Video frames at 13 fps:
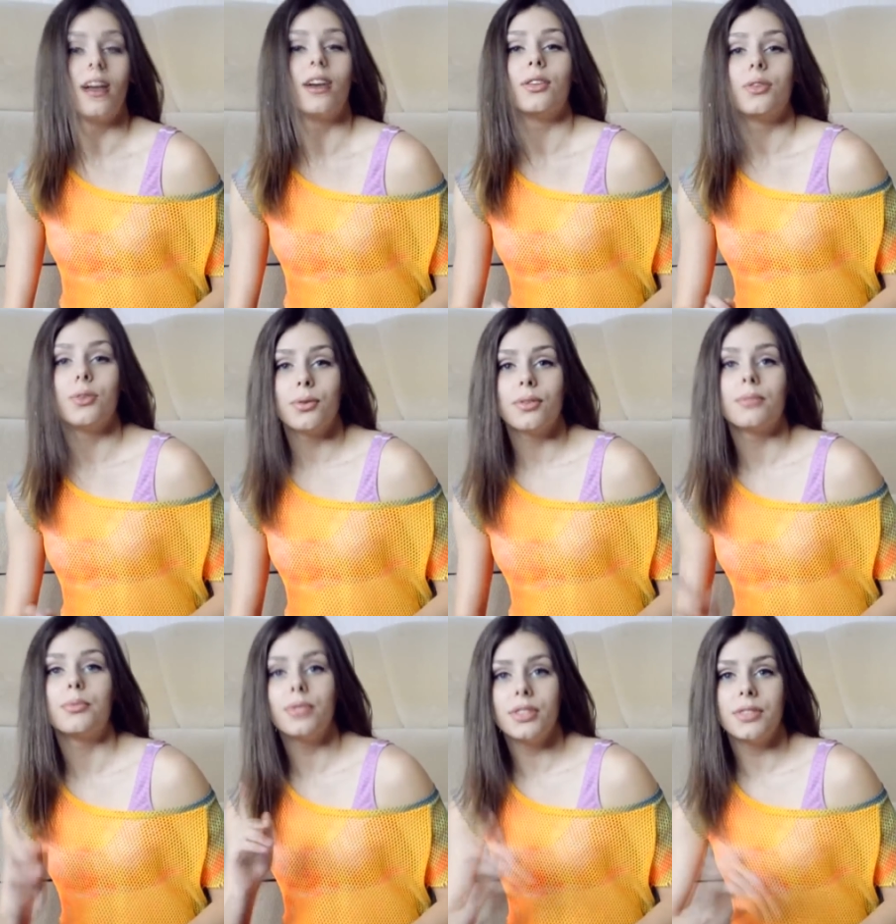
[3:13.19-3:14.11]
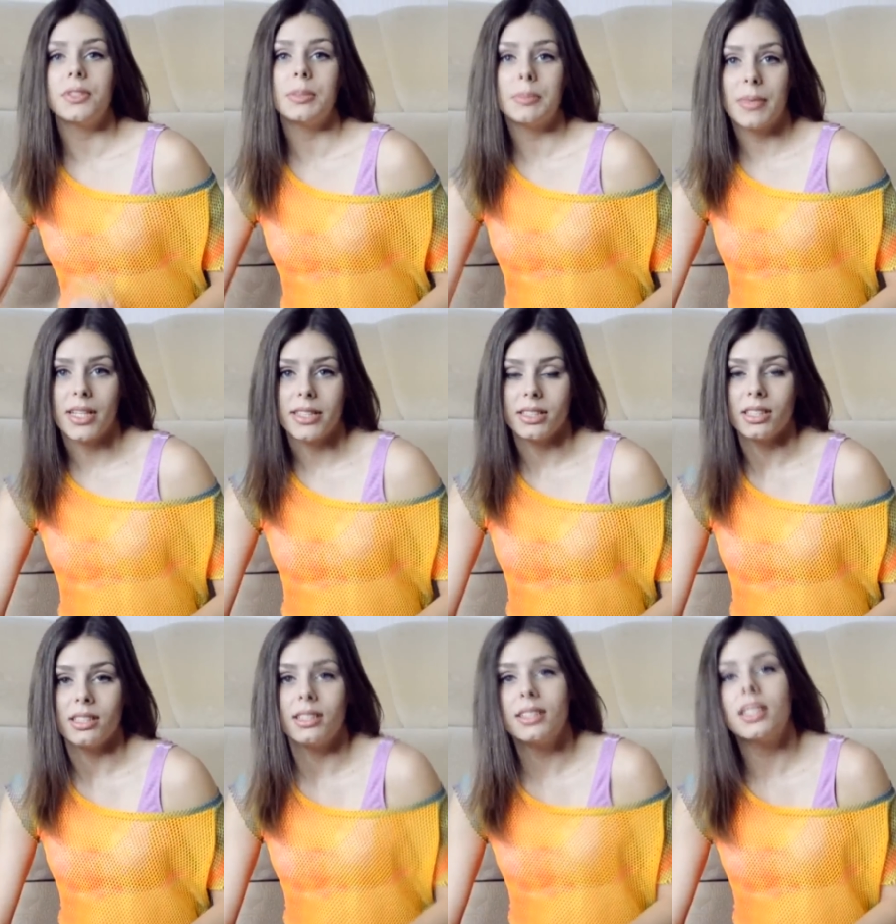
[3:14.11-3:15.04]
Но будьте
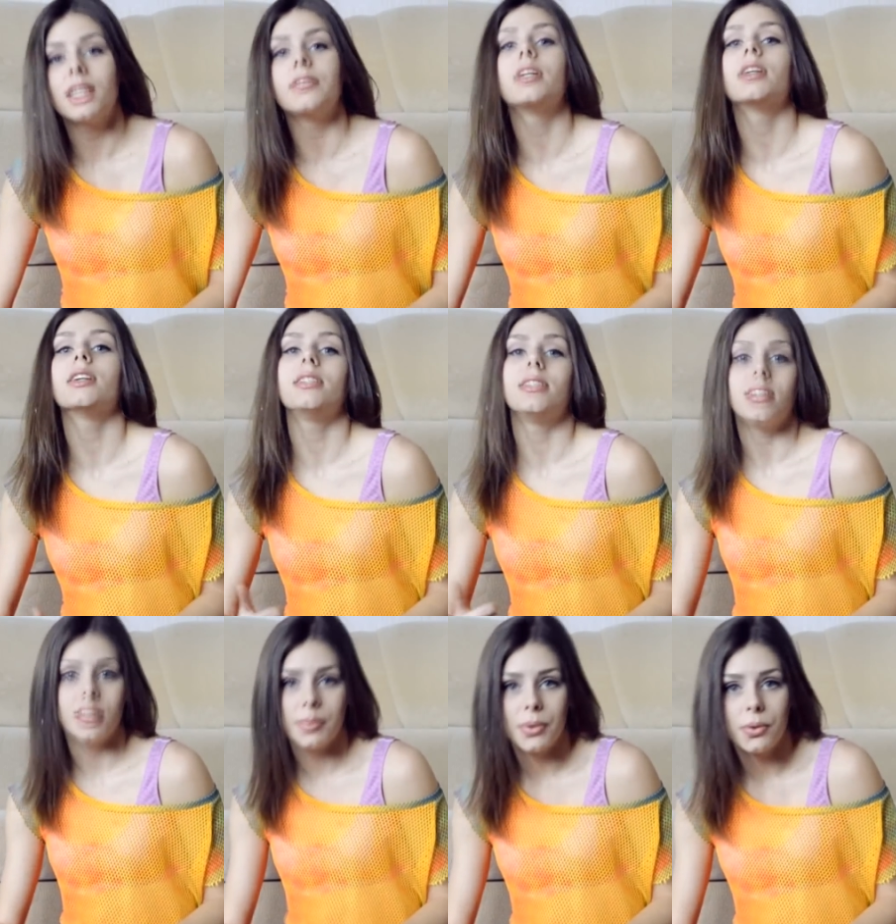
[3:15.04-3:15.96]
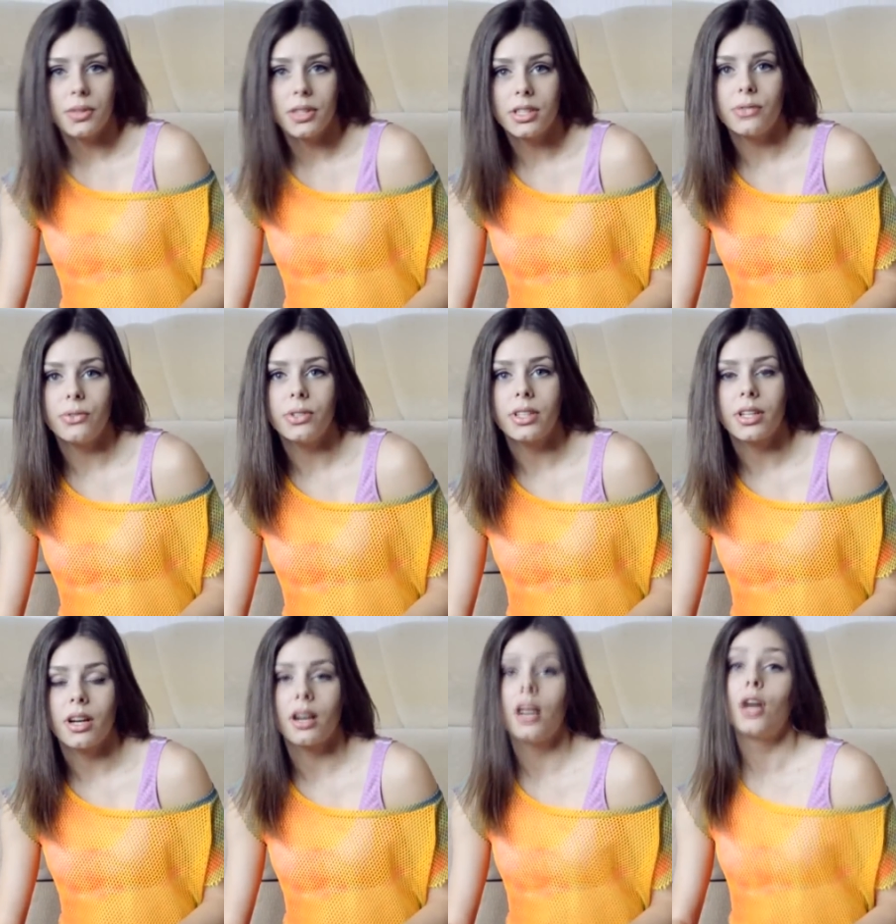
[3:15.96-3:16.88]
внимательны, если вы хотите похудеть в
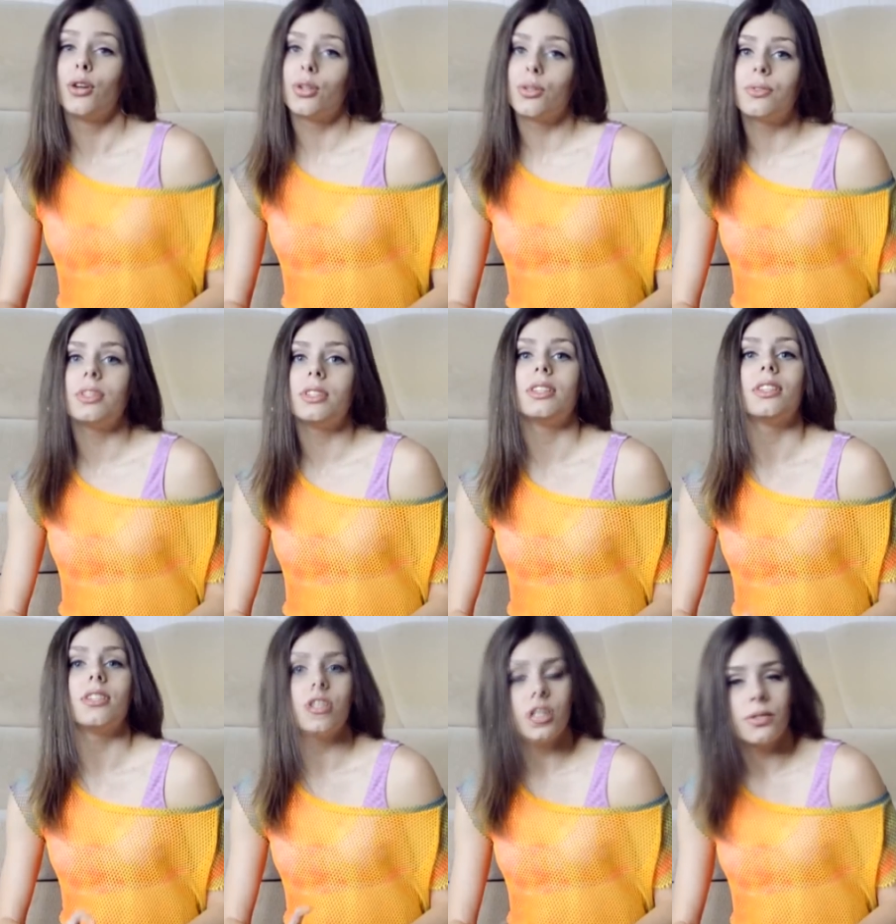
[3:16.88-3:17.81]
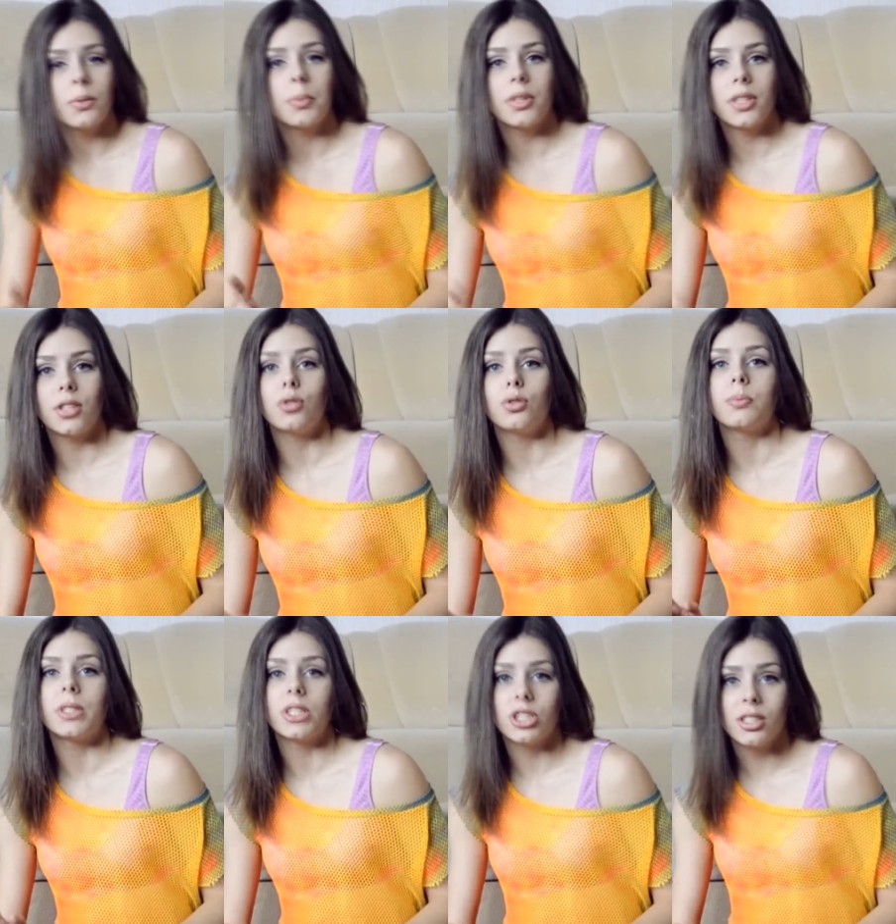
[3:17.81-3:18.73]
икрах, то вы не должны выполнять
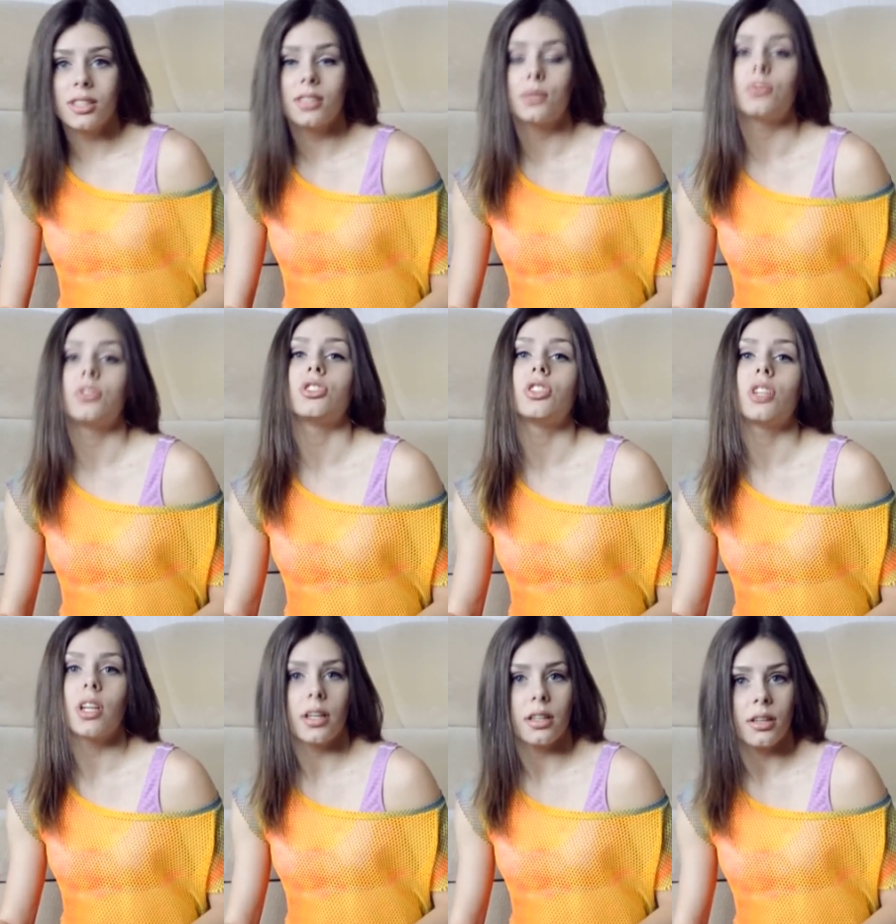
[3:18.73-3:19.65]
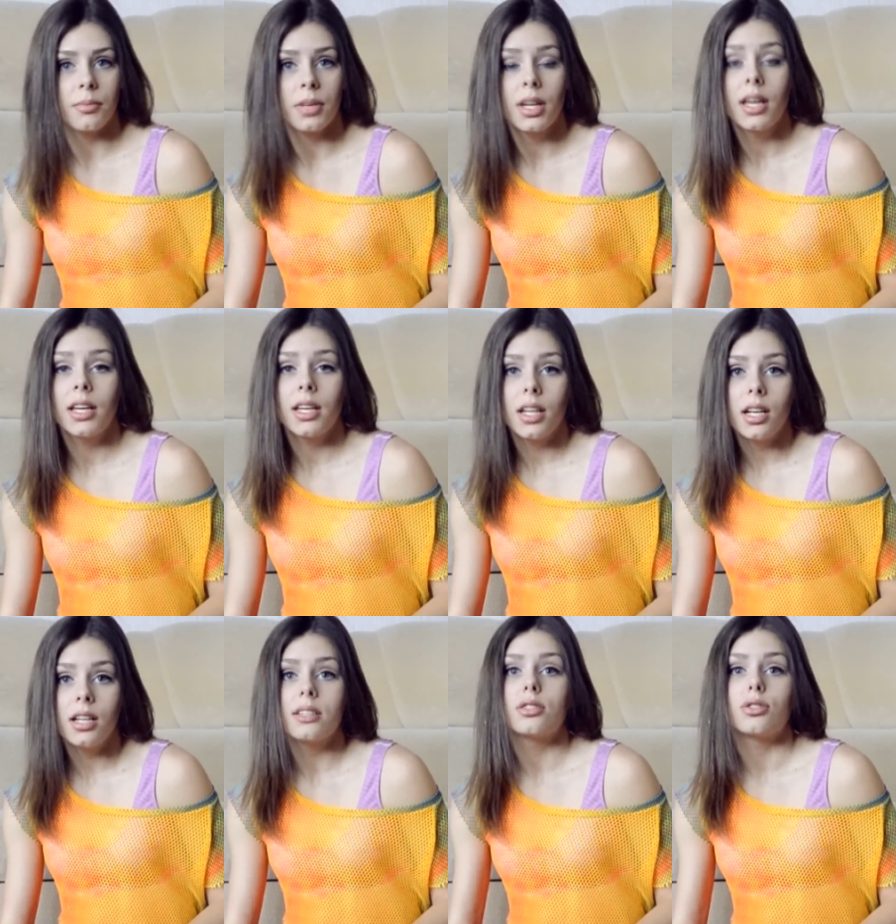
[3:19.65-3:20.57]
упражнения с утяжелением
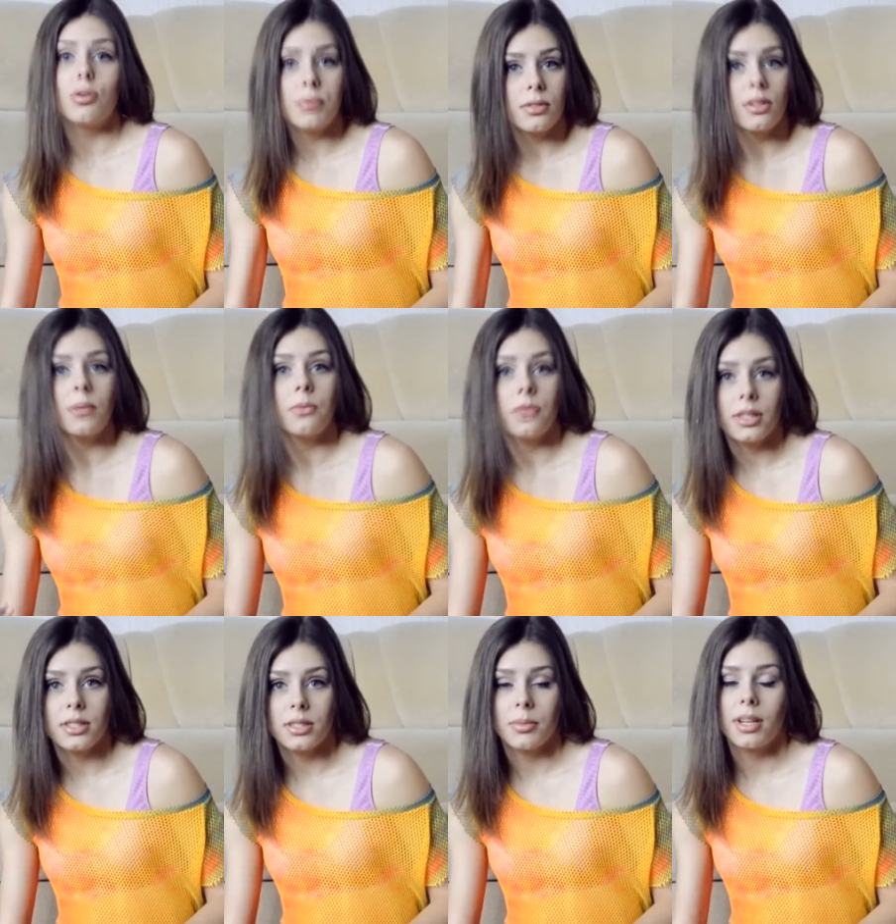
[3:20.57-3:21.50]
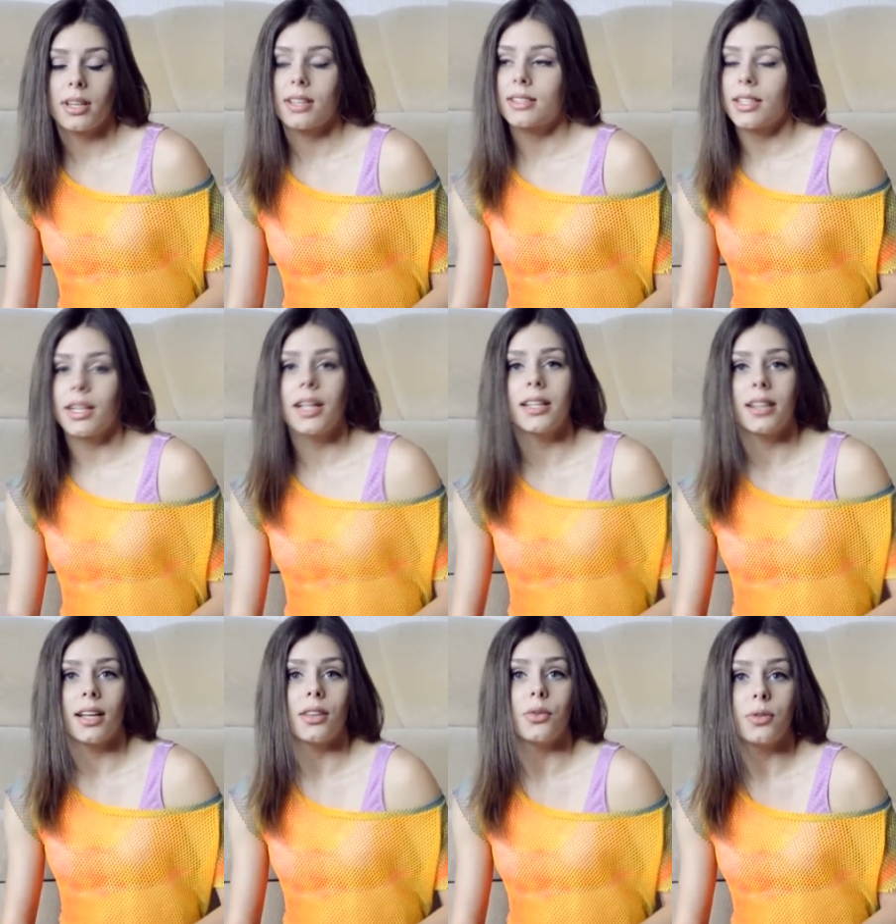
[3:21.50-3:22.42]
или с собственным весом, как я стояла
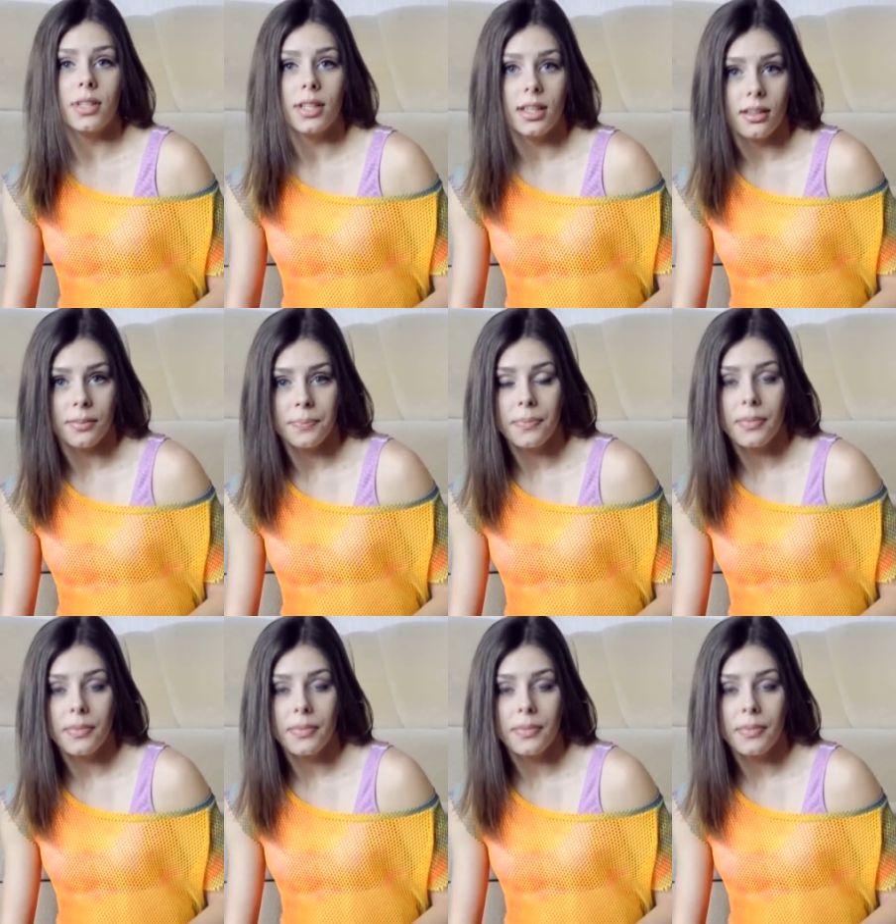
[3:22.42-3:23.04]
на одной ноге.